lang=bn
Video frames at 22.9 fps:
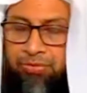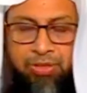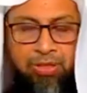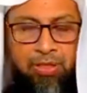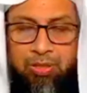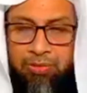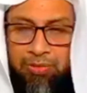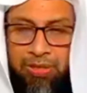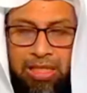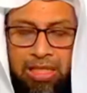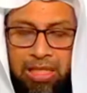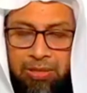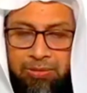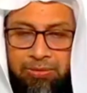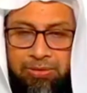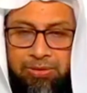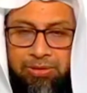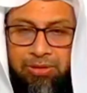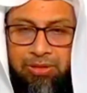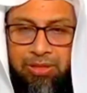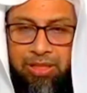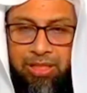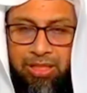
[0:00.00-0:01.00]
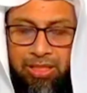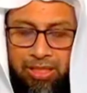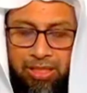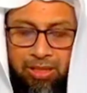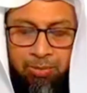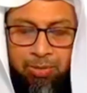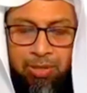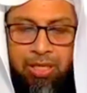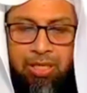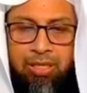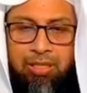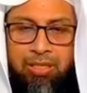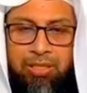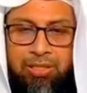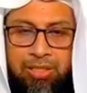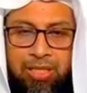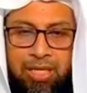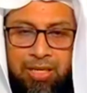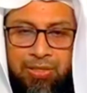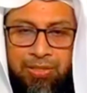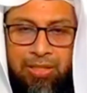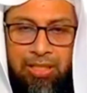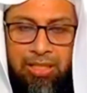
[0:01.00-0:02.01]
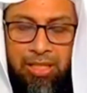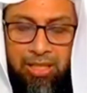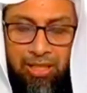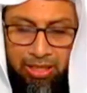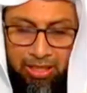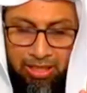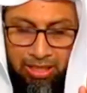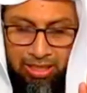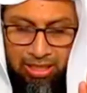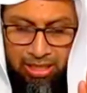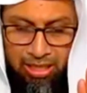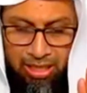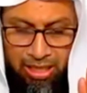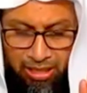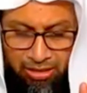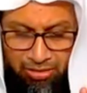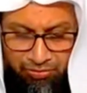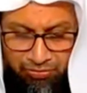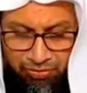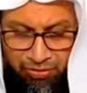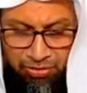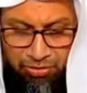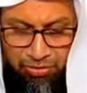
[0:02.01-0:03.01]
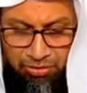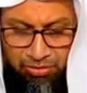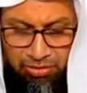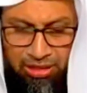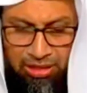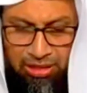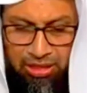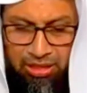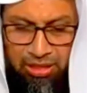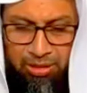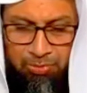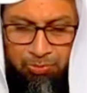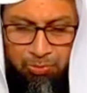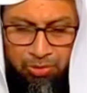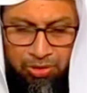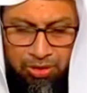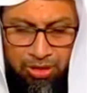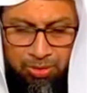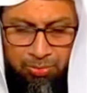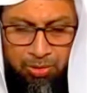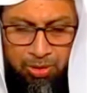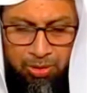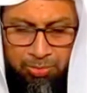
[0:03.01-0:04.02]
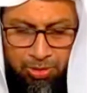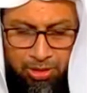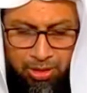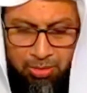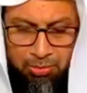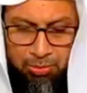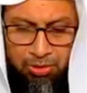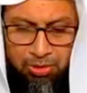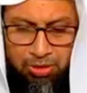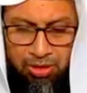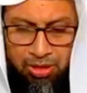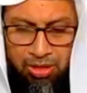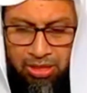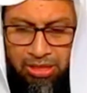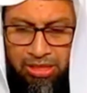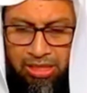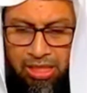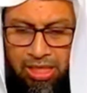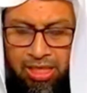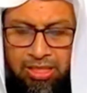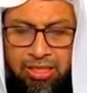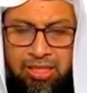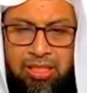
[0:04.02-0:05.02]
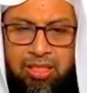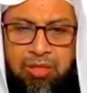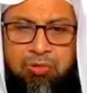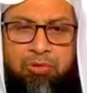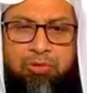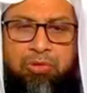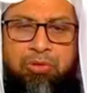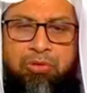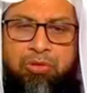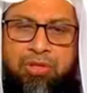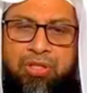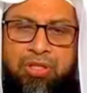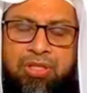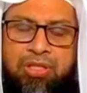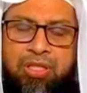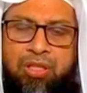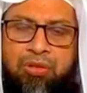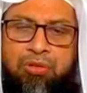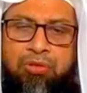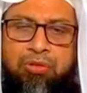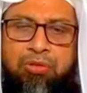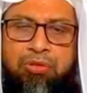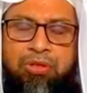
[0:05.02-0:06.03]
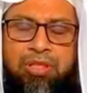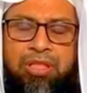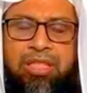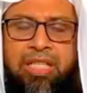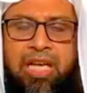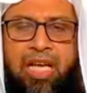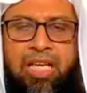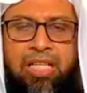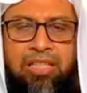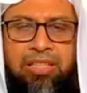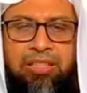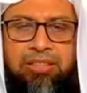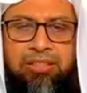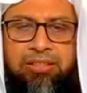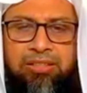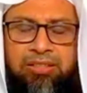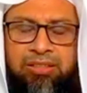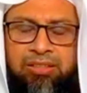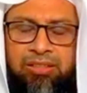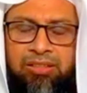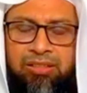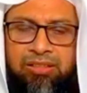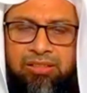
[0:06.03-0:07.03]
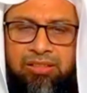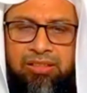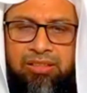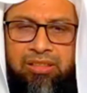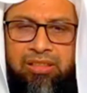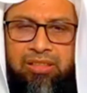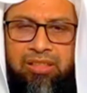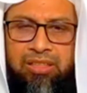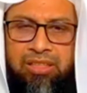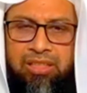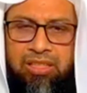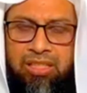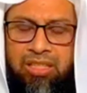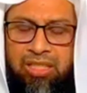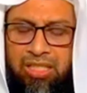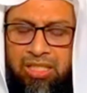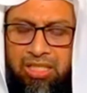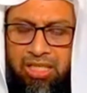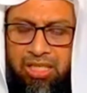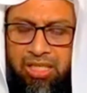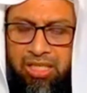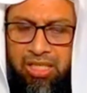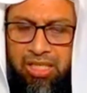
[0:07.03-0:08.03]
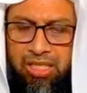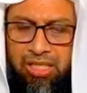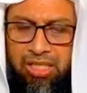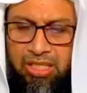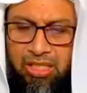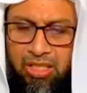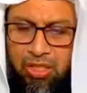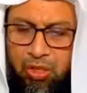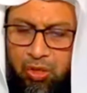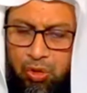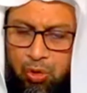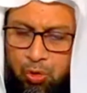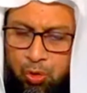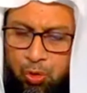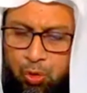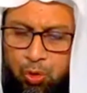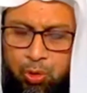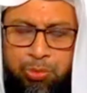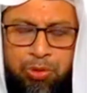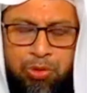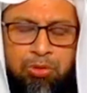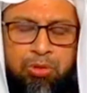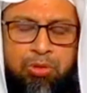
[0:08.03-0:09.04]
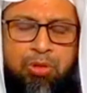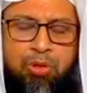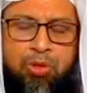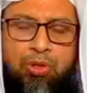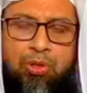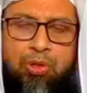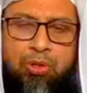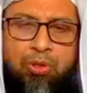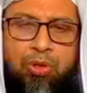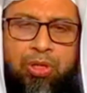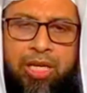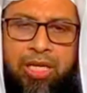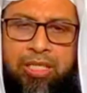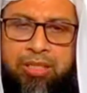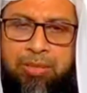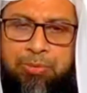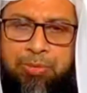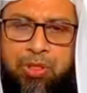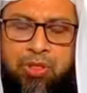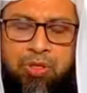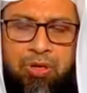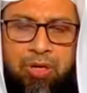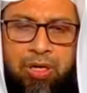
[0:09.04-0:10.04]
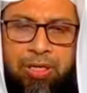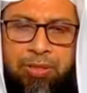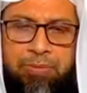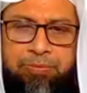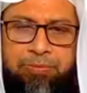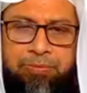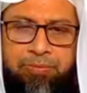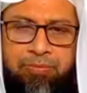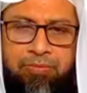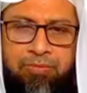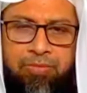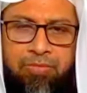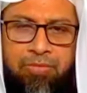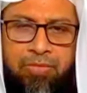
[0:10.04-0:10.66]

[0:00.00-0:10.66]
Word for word: প্রফিট হবে না এটাকে বলা হয় কর্জে হাসানা আনফর্চুনেটলি মুসলিম সমাজের মধ্যে কর্জে হাসানার কোনো দৃষ্টান্তই নাই এটা খুবই দুঃখজনক একটা বিষয়